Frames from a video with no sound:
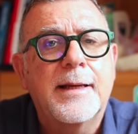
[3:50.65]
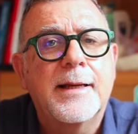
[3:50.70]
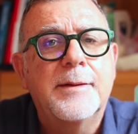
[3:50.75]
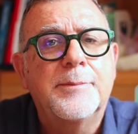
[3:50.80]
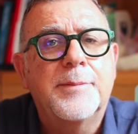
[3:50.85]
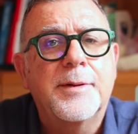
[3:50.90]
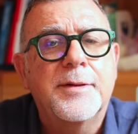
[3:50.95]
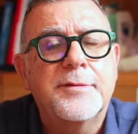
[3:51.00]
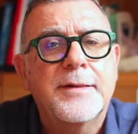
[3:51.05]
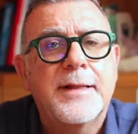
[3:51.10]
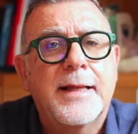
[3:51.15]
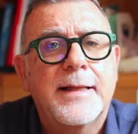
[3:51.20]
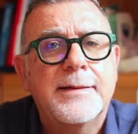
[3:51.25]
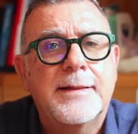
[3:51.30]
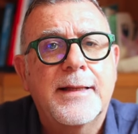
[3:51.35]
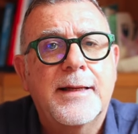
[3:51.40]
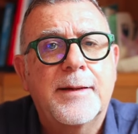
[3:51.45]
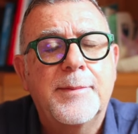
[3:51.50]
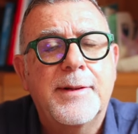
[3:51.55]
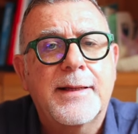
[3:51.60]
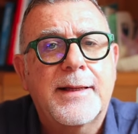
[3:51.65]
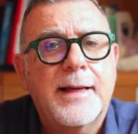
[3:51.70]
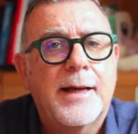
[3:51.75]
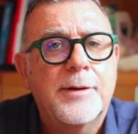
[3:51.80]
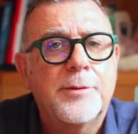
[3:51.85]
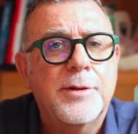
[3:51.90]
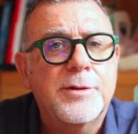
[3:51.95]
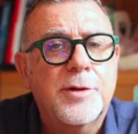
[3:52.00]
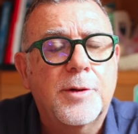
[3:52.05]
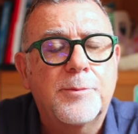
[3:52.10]
il presidente
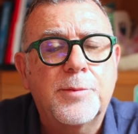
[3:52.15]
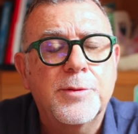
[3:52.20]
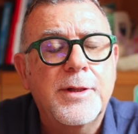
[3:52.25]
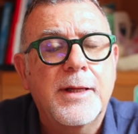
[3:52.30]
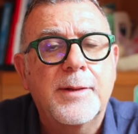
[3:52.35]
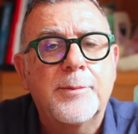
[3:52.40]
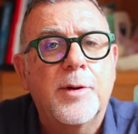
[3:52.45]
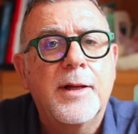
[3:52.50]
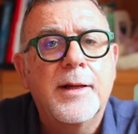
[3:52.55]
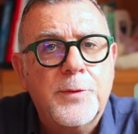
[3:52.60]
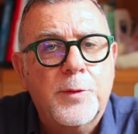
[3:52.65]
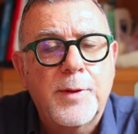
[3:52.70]
americano è troppo debole,